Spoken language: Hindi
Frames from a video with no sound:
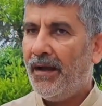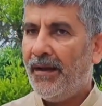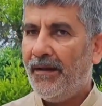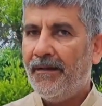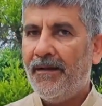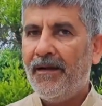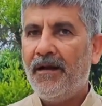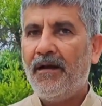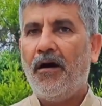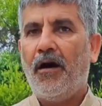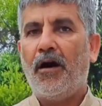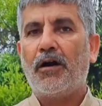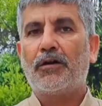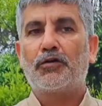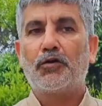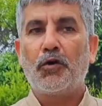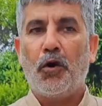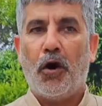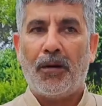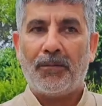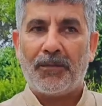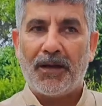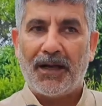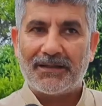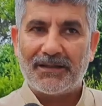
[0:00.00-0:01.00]
है और
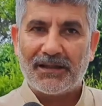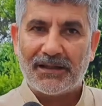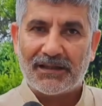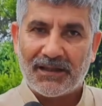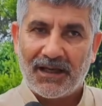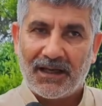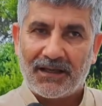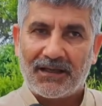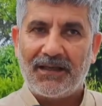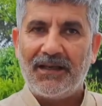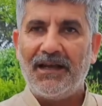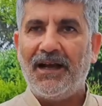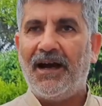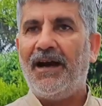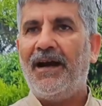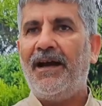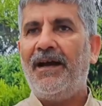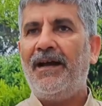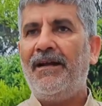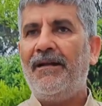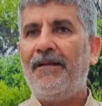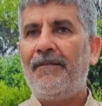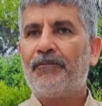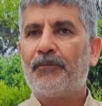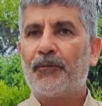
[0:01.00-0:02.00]
जो हमला जिसने किया
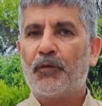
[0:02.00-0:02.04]
है